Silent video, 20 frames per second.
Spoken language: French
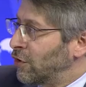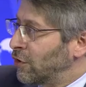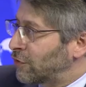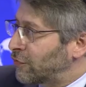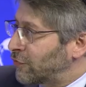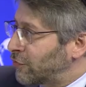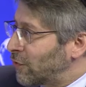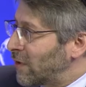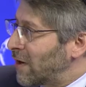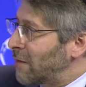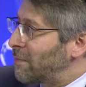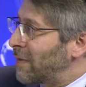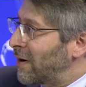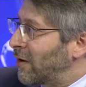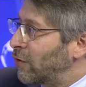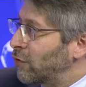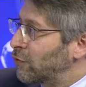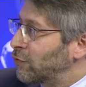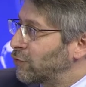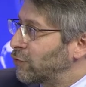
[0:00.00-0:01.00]
sont la
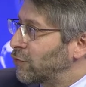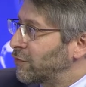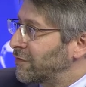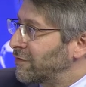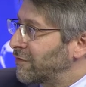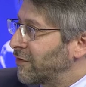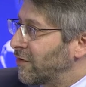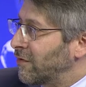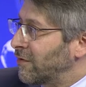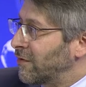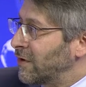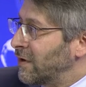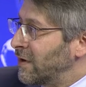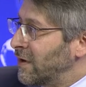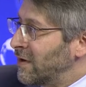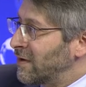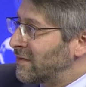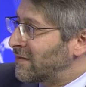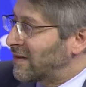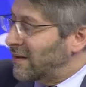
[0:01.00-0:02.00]
parole du Dieu vivant.
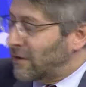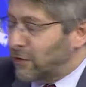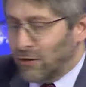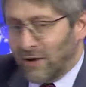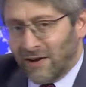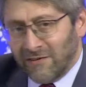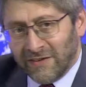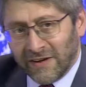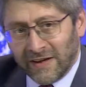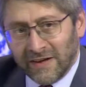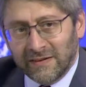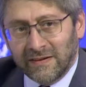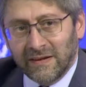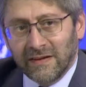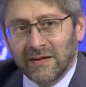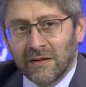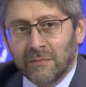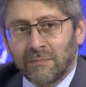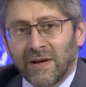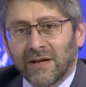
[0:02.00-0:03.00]
C'est-à-dire que la vérité
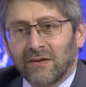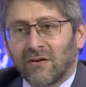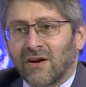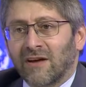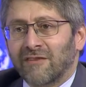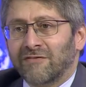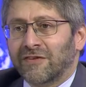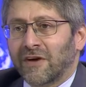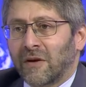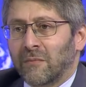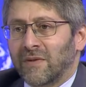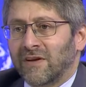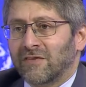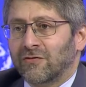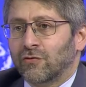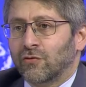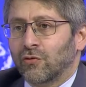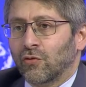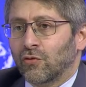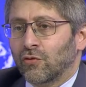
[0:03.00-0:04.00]
n'est pas dans
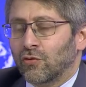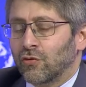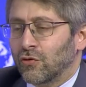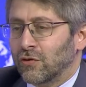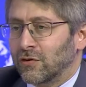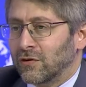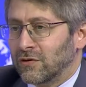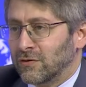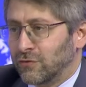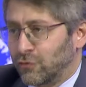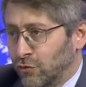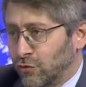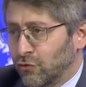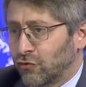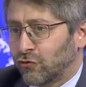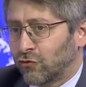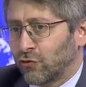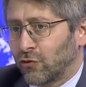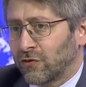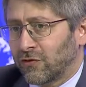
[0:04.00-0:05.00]
l'affirmation d'une
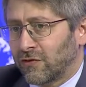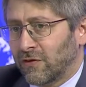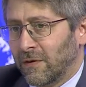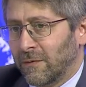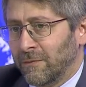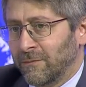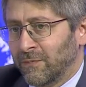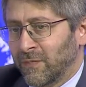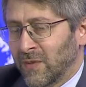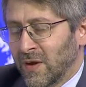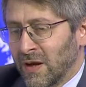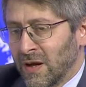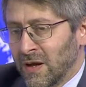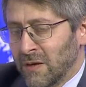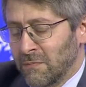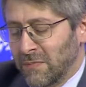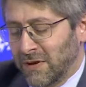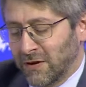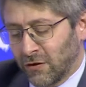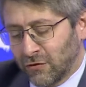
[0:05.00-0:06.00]
chose,
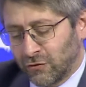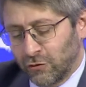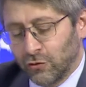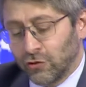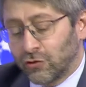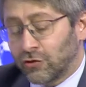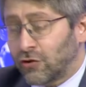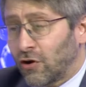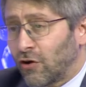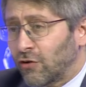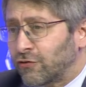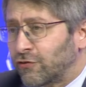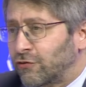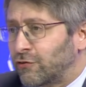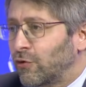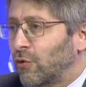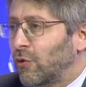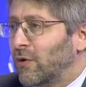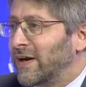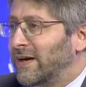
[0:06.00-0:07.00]
mais dans une
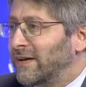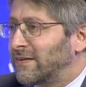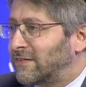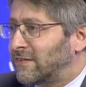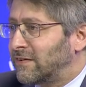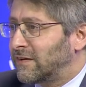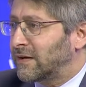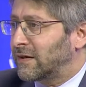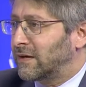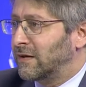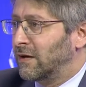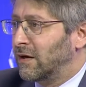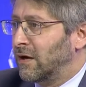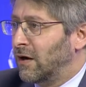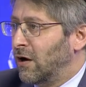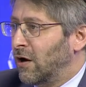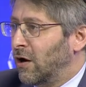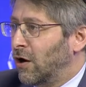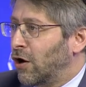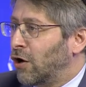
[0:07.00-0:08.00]
tension éthique
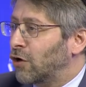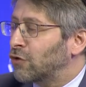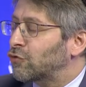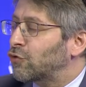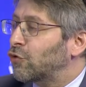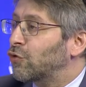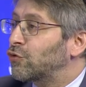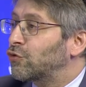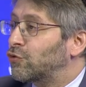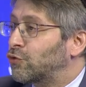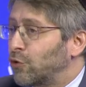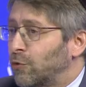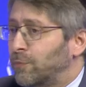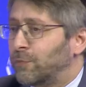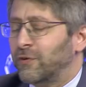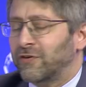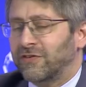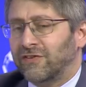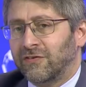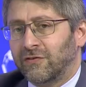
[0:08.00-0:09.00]
entre deux
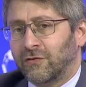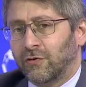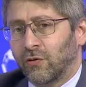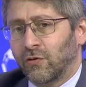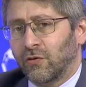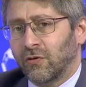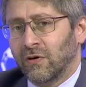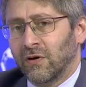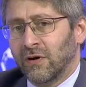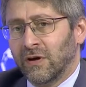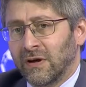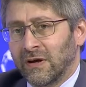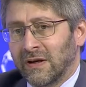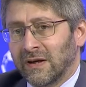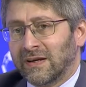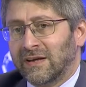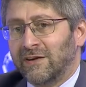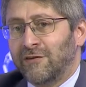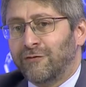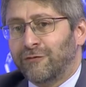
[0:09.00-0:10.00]
positions
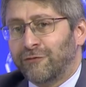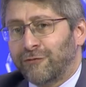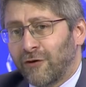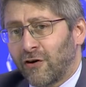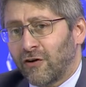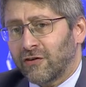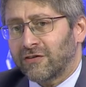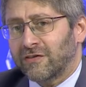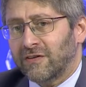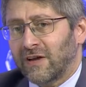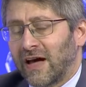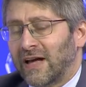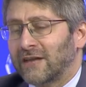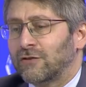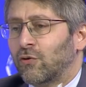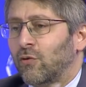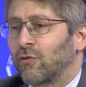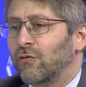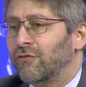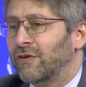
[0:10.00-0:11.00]
qui force à
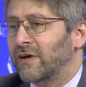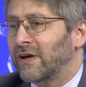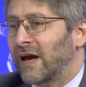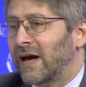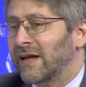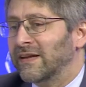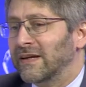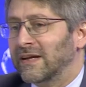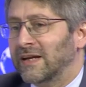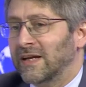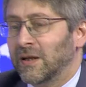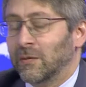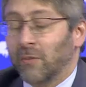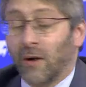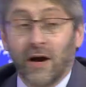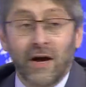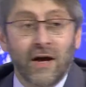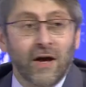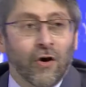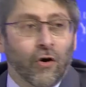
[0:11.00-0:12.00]
trouver un équilibre.
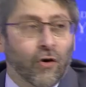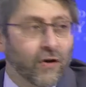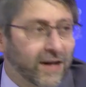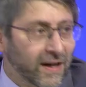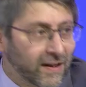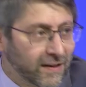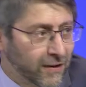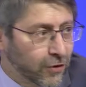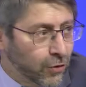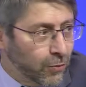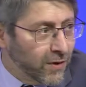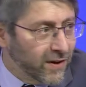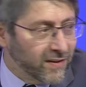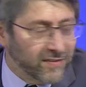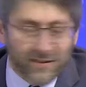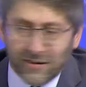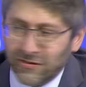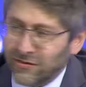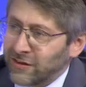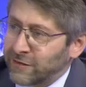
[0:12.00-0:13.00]
Regardez comment la
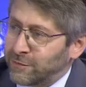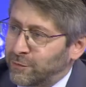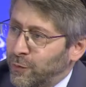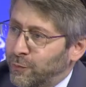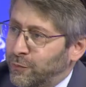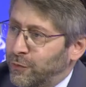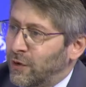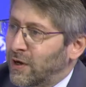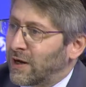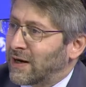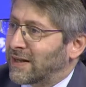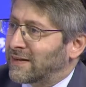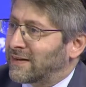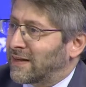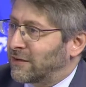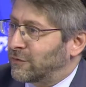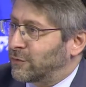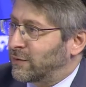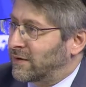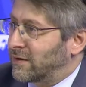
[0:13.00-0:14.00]
sagesse populaire l'a
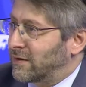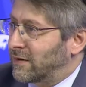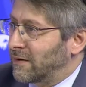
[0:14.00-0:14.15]
traduite.